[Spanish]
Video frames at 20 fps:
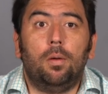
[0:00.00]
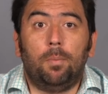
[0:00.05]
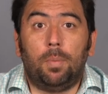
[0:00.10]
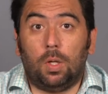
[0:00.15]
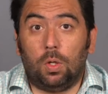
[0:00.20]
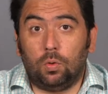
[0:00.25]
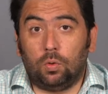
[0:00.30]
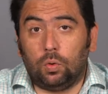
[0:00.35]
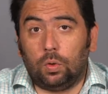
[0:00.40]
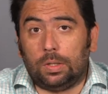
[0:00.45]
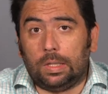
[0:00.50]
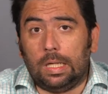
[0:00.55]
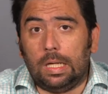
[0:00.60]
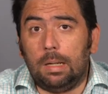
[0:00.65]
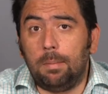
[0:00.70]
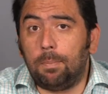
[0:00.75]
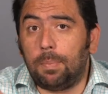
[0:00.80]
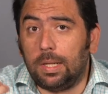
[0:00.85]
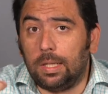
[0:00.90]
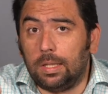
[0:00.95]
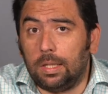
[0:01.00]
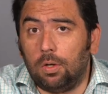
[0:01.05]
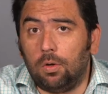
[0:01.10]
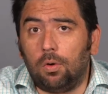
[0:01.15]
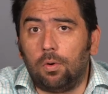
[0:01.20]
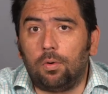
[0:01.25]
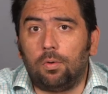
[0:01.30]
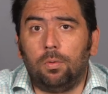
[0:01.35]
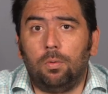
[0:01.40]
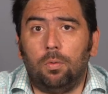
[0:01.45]
Pero si usted es
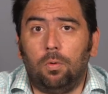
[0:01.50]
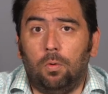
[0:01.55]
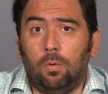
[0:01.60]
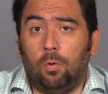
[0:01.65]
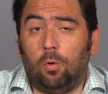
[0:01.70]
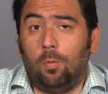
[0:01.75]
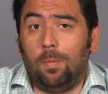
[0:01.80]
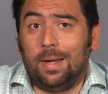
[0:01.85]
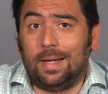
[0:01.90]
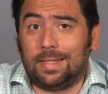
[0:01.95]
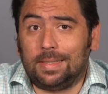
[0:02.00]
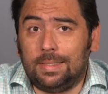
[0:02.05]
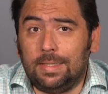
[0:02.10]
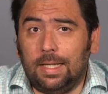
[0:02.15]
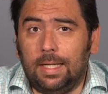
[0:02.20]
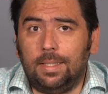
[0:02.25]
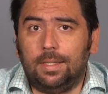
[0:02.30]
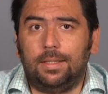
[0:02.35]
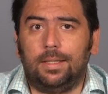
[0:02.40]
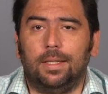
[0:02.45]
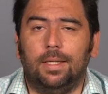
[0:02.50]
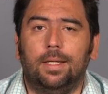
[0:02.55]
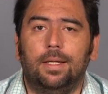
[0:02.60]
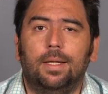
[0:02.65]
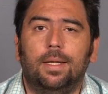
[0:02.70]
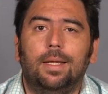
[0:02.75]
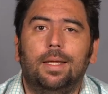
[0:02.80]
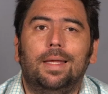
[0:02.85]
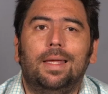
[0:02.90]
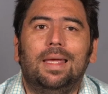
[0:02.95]
emprendedor o comerciante
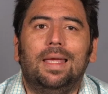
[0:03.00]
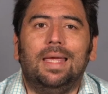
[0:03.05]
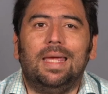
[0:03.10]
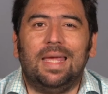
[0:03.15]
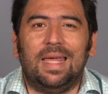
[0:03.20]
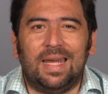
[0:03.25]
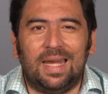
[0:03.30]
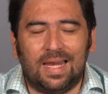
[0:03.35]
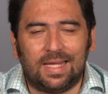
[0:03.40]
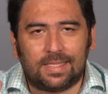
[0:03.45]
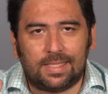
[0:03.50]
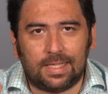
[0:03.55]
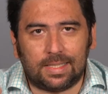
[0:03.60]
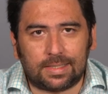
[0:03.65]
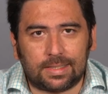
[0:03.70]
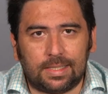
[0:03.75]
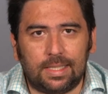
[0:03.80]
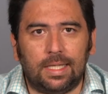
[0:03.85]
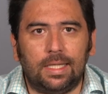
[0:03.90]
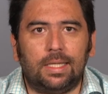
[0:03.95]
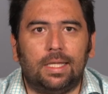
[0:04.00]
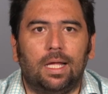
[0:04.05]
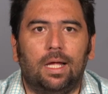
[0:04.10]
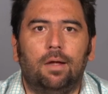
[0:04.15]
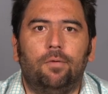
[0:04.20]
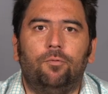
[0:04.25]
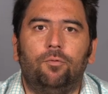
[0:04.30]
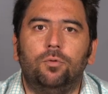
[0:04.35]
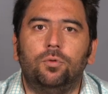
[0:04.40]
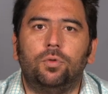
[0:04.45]
y
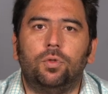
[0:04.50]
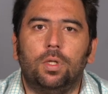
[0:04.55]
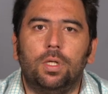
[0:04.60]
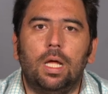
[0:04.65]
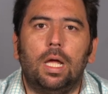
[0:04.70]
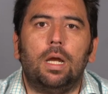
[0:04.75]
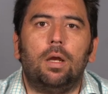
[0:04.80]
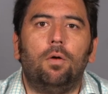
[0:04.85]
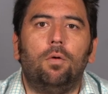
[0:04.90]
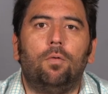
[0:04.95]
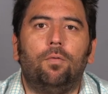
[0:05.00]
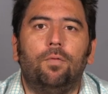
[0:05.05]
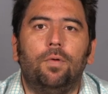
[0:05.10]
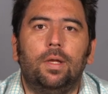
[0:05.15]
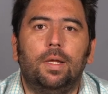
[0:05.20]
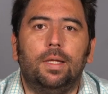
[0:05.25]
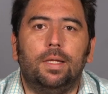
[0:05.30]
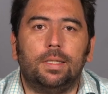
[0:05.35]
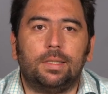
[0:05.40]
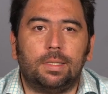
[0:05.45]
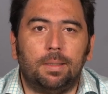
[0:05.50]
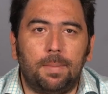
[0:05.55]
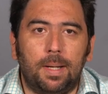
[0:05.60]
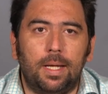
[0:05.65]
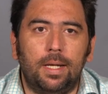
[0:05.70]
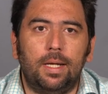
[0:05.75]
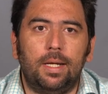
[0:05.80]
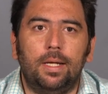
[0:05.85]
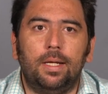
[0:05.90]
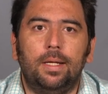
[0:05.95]
necesita funcionar en los fines de
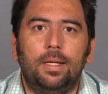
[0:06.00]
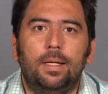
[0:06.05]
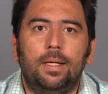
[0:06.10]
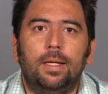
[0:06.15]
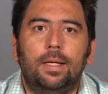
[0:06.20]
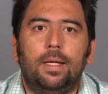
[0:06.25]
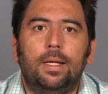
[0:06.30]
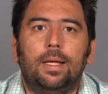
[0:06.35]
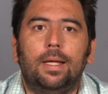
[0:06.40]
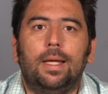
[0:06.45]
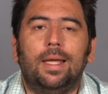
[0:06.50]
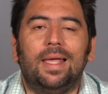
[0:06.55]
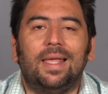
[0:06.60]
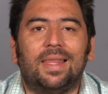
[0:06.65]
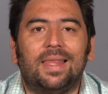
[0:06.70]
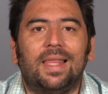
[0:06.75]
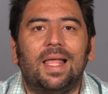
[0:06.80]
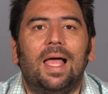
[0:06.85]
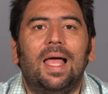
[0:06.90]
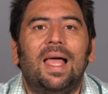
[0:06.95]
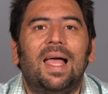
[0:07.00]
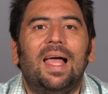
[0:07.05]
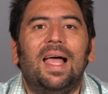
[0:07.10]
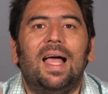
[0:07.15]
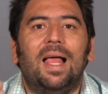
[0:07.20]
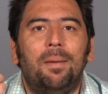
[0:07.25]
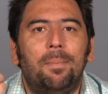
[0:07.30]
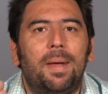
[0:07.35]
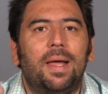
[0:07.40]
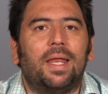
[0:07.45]
semana, está
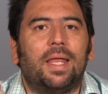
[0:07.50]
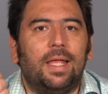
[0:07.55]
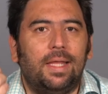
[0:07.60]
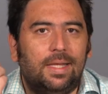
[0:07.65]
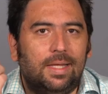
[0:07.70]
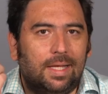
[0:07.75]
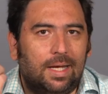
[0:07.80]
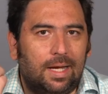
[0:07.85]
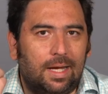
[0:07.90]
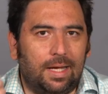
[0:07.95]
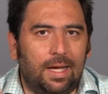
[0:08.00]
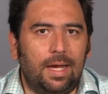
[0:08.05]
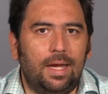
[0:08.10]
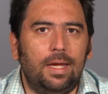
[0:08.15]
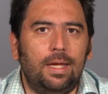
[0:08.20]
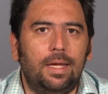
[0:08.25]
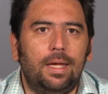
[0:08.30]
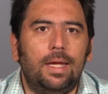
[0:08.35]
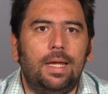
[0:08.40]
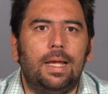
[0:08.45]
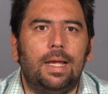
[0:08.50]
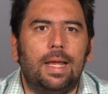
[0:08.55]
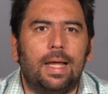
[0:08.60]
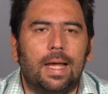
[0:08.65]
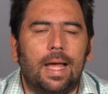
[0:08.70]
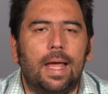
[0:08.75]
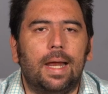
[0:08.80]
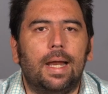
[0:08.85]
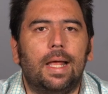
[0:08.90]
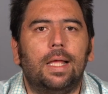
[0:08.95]
al margen de la ley y le
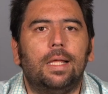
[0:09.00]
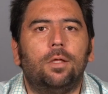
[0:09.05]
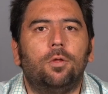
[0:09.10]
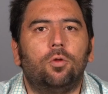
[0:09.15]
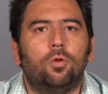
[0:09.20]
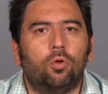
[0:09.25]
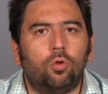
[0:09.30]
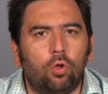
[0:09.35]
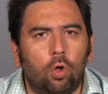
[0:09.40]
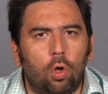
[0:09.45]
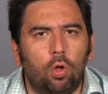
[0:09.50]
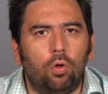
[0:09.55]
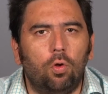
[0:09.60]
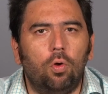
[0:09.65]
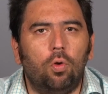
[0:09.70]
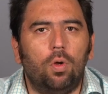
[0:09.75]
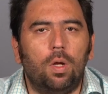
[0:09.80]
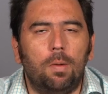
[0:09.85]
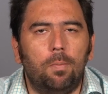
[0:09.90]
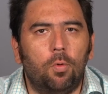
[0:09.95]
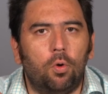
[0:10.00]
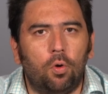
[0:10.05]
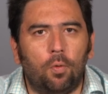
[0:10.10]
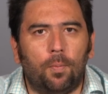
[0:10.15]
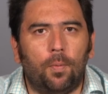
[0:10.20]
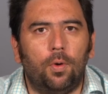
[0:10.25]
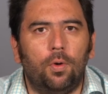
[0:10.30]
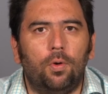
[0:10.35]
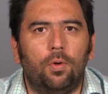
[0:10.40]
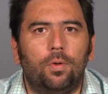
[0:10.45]
caerá todo el
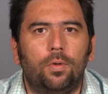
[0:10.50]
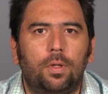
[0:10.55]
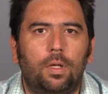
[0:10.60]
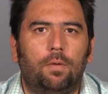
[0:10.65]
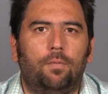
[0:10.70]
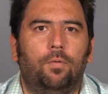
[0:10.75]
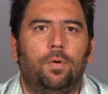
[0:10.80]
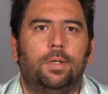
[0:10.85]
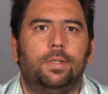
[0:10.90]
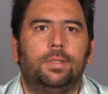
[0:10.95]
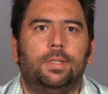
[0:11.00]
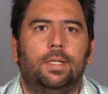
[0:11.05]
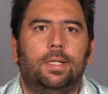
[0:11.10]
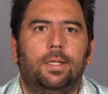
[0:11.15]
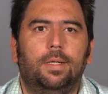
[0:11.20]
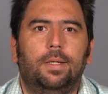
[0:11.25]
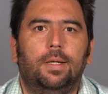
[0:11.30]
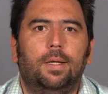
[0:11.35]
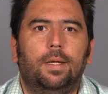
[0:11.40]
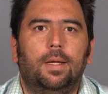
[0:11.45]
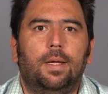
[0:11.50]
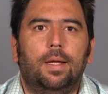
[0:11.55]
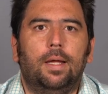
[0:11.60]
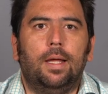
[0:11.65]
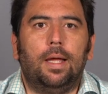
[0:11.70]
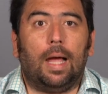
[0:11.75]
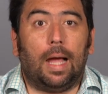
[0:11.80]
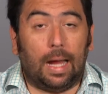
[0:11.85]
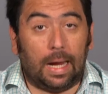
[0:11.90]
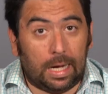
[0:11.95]
monopolio de la fuerza.
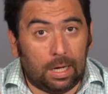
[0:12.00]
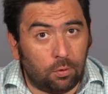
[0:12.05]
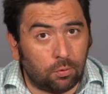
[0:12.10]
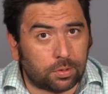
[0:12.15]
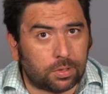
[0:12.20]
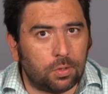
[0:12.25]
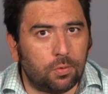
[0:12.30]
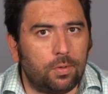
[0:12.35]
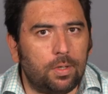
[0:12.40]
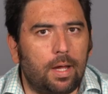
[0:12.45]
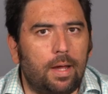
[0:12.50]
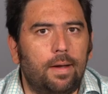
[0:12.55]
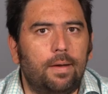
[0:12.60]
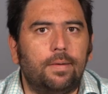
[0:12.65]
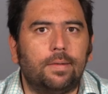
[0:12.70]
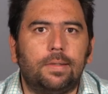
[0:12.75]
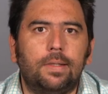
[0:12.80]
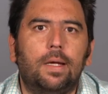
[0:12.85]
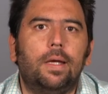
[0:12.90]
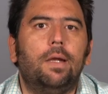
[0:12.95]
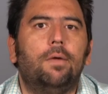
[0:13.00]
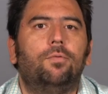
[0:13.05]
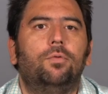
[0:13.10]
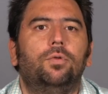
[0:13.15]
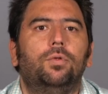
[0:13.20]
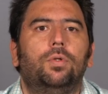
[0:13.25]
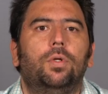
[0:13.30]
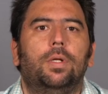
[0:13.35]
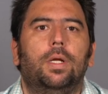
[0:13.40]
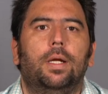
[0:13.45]
Ahí los tribunales se van a
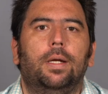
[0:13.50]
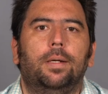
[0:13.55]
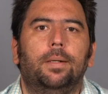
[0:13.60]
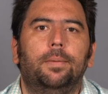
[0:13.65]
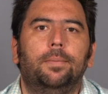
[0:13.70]
funcionar.